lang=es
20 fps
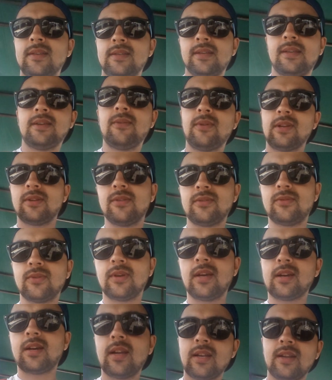así que bueno,
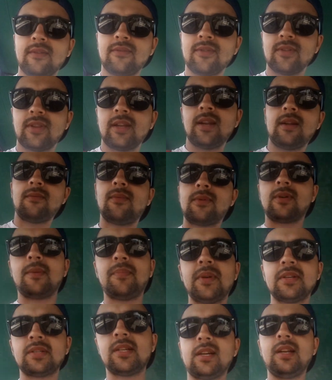estoy acá en la frontera,
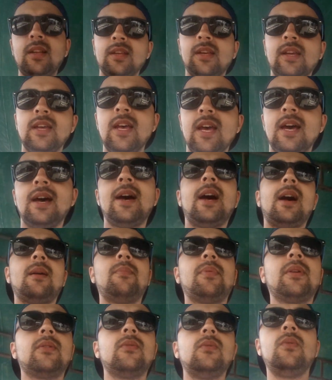vamos a pasar
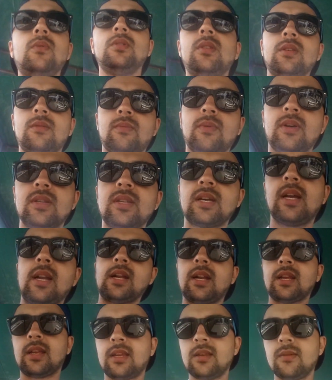a Perú y voy a
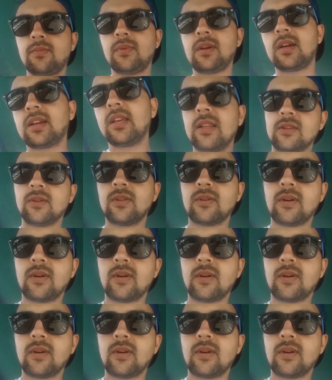llegar a Arequipa, que es